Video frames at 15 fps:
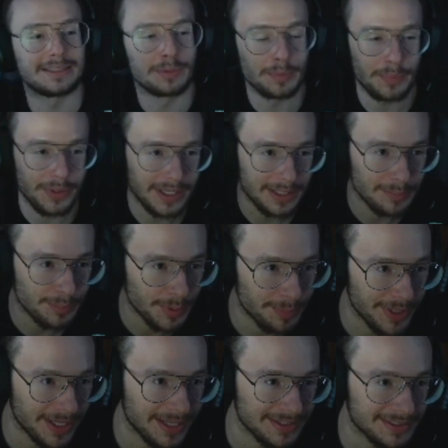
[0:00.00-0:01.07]
bo powinienem
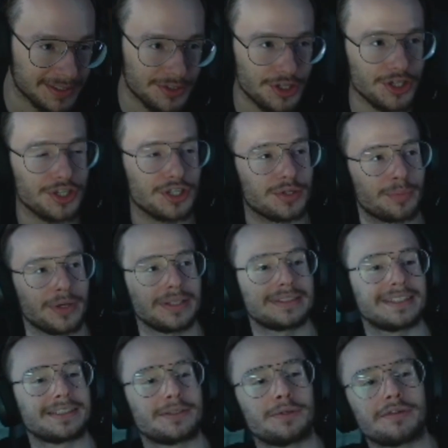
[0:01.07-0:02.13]
pobierać
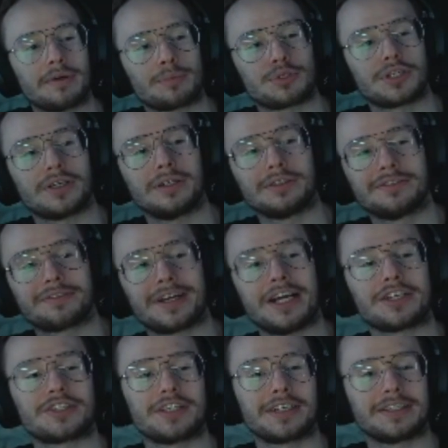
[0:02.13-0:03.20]
10% kurwa przychodów
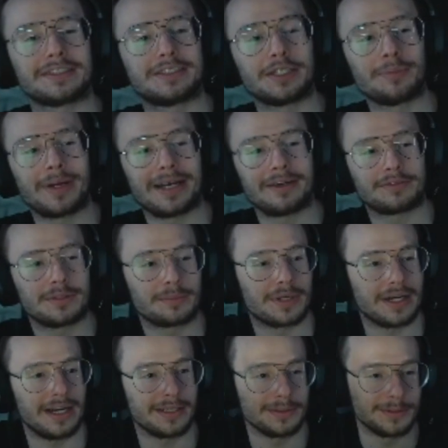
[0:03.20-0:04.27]
każdego streamera w tym
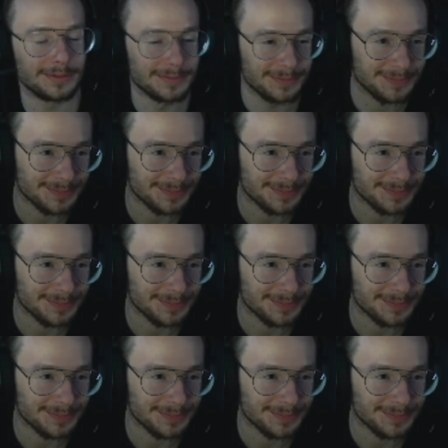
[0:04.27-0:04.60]
kraju